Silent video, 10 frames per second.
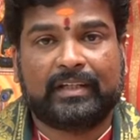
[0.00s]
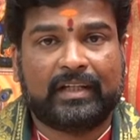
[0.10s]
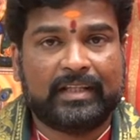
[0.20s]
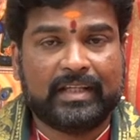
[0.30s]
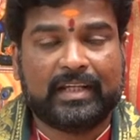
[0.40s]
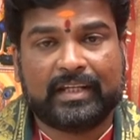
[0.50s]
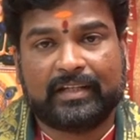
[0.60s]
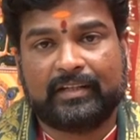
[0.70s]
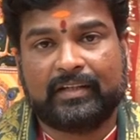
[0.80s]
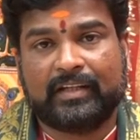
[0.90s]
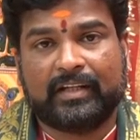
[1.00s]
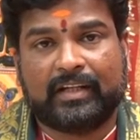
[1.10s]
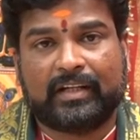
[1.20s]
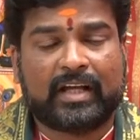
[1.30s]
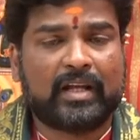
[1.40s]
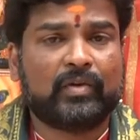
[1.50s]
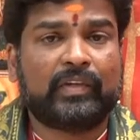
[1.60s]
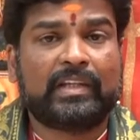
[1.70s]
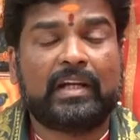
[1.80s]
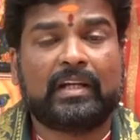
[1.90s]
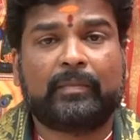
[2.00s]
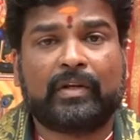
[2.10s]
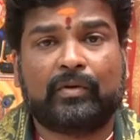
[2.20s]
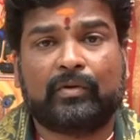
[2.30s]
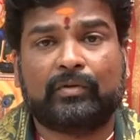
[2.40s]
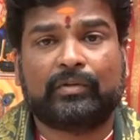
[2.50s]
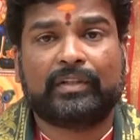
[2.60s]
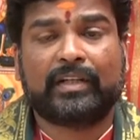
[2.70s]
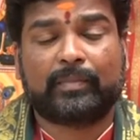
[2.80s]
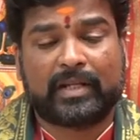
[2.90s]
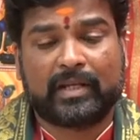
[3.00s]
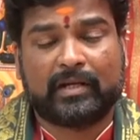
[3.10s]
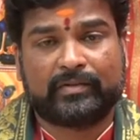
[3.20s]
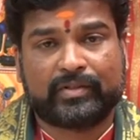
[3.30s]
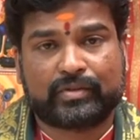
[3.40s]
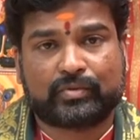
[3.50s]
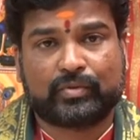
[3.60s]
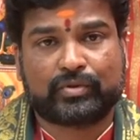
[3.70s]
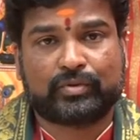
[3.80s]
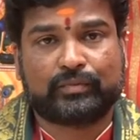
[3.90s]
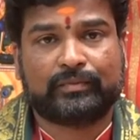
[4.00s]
అది నాలుగు విధాలుగా మనం దీని పరిగణలో తీసుకోవచ్చు